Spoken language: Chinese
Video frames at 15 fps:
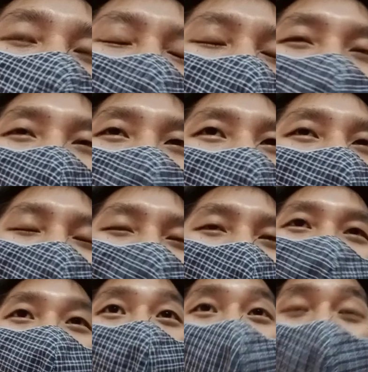有没有办
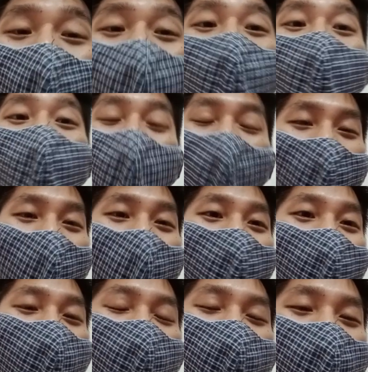法再 U turn 回来，
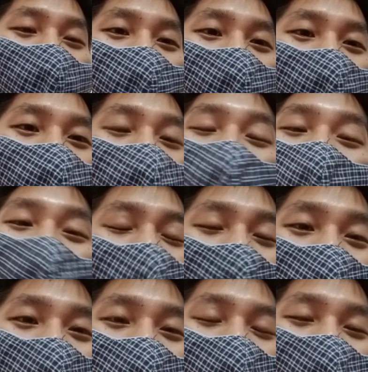就是就是这
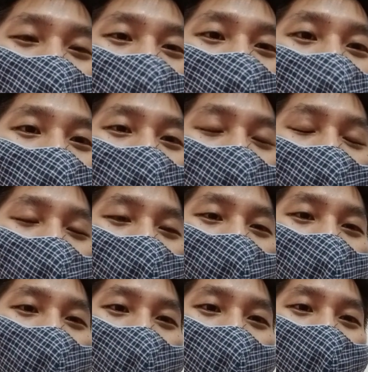样
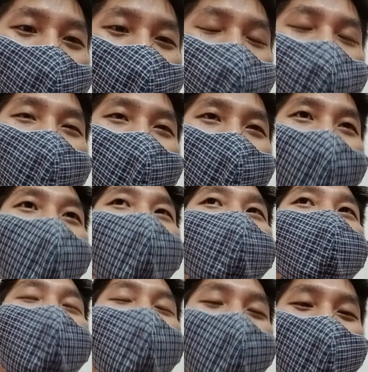子，OK，就是为了那
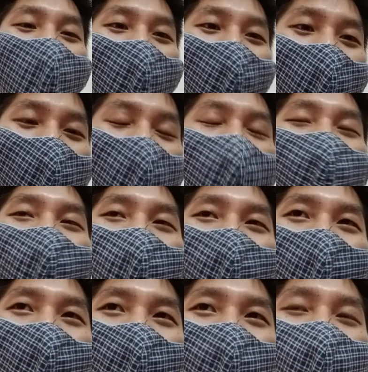种利益啊，那种
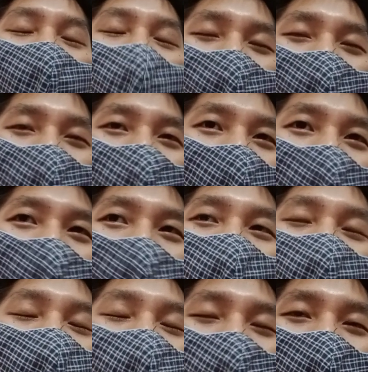就 profit 啊，
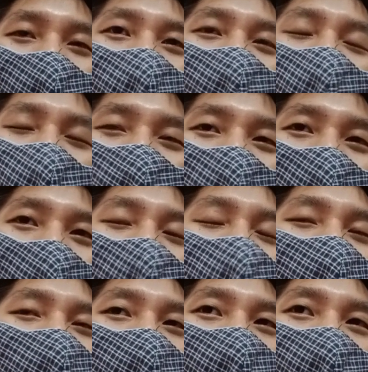就是等等这些东西，他
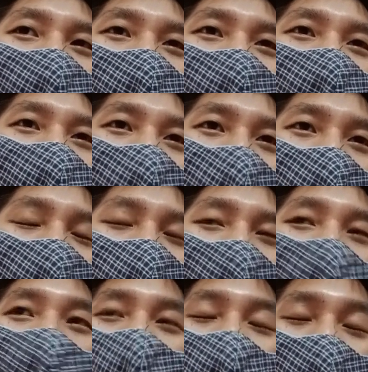们是不不可能回
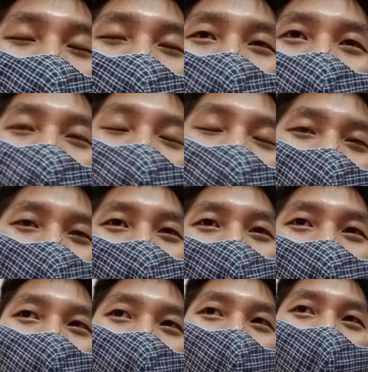头，因为回头可能
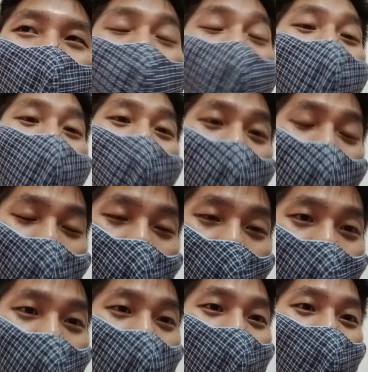会成本更
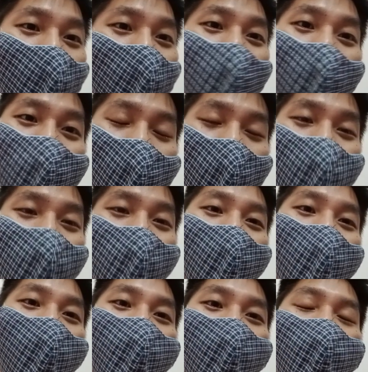高，代价更
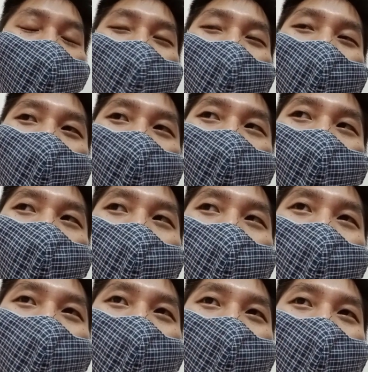高，就可能就
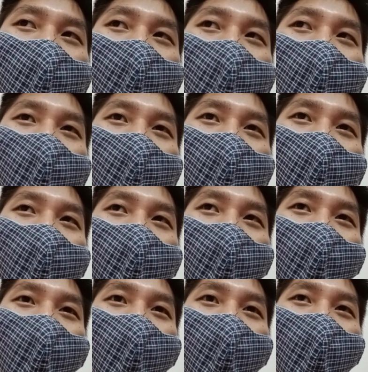会，
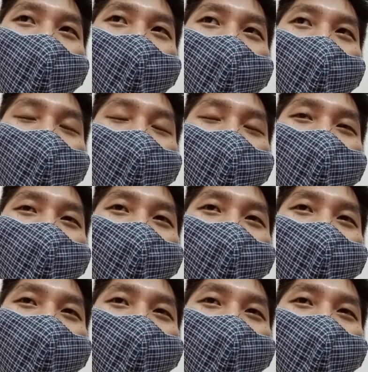呃，